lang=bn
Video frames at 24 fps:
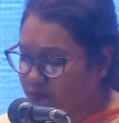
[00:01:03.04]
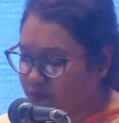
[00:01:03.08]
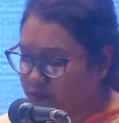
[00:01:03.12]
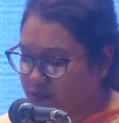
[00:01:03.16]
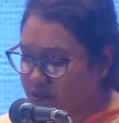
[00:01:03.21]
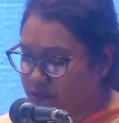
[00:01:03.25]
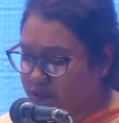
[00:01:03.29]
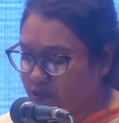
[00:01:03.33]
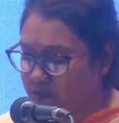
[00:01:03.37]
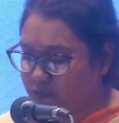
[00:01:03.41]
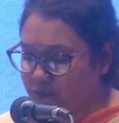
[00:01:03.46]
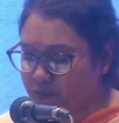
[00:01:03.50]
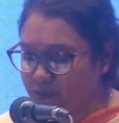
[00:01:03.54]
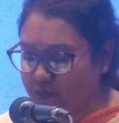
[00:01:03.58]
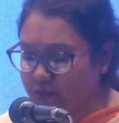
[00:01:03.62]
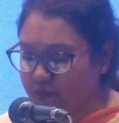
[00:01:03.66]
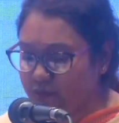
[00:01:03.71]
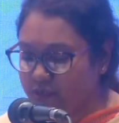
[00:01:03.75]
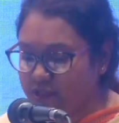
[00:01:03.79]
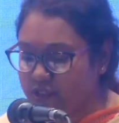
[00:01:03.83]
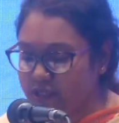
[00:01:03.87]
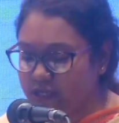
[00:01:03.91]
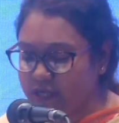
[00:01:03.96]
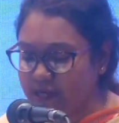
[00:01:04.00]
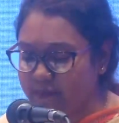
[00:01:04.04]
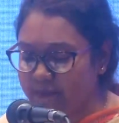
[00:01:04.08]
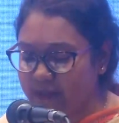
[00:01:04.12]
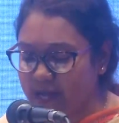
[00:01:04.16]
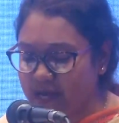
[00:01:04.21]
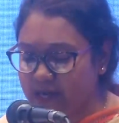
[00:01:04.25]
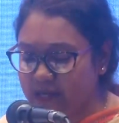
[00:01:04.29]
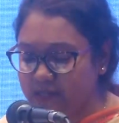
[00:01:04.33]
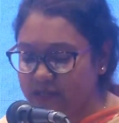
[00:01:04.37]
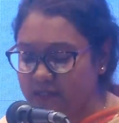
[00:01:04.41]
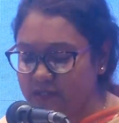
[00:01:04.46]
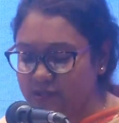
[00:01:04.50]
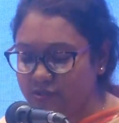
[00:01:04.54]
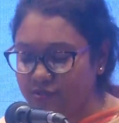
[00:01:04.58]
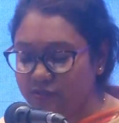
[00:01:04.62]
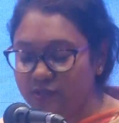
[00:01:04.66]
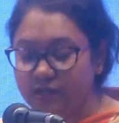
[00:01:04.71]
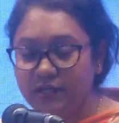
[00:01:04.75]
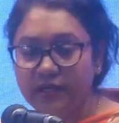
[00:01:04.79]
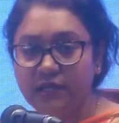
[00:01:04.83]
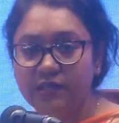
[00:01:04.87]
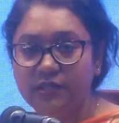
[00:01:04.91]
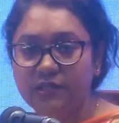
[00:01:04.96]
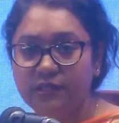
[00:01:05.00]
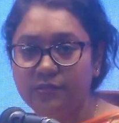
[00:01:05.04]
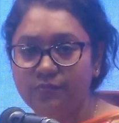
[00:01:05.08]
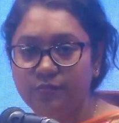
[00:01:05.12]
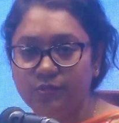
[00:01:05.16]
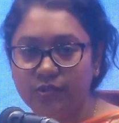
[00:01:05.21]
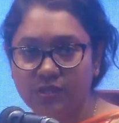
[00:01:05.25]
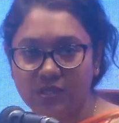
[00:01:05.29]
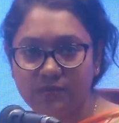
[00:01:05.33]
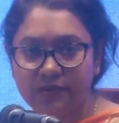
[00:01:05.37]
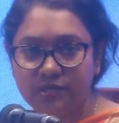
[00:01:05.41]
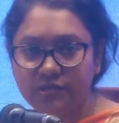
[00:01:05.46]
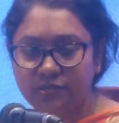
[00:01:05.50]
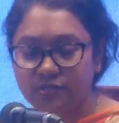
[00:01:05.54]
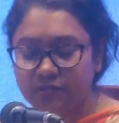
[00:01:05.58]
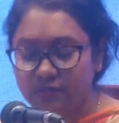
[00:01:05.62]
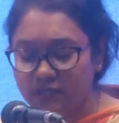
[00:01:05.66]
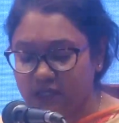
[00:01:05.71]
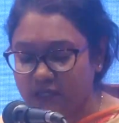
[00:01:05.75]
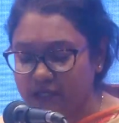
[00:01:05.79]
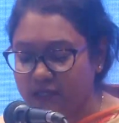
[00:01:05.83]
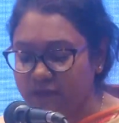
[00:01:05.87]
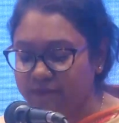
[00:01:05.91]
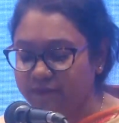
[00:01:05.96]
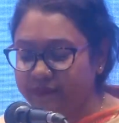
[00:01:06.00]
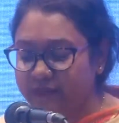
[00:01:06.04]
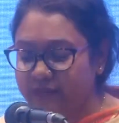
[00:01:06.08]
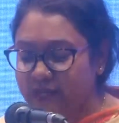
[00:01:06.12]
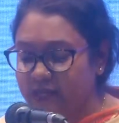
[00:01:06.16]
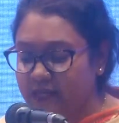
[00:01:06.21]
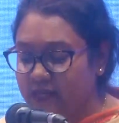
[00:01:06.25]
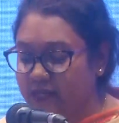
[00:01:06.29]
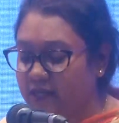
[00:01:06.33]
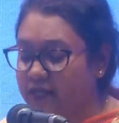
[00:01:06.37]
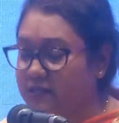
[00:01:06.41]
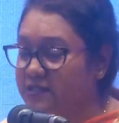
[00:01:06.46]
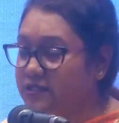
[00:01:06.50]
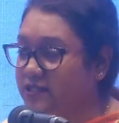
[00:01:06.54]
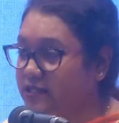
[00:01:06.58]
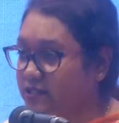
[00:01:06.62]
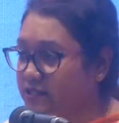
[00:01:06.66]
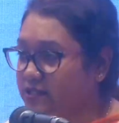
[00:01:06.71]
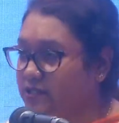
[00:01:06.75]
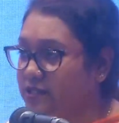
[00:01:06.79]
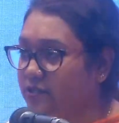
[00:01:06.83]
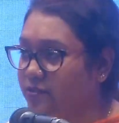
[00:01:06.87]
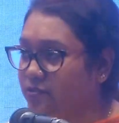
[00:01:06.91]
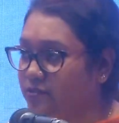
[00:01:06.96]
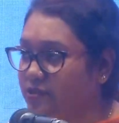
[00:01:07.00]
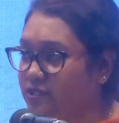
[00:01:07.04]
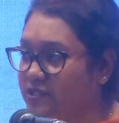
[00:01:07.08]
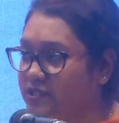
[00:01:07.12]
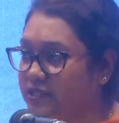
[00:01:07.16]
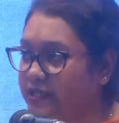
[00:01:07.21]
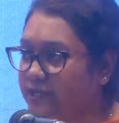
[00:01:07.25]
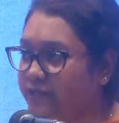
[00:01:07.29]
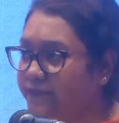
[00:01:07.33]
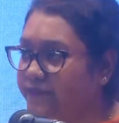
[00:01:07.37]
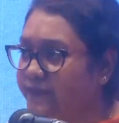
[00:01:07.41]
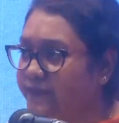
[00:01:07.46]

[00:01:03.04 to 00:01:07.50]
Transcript: চুক্তিসমূহ অনুসারে বাংলাদেশ রোহিঙ্গাদের প্রত্যাবাসনের চেষ্টা করছে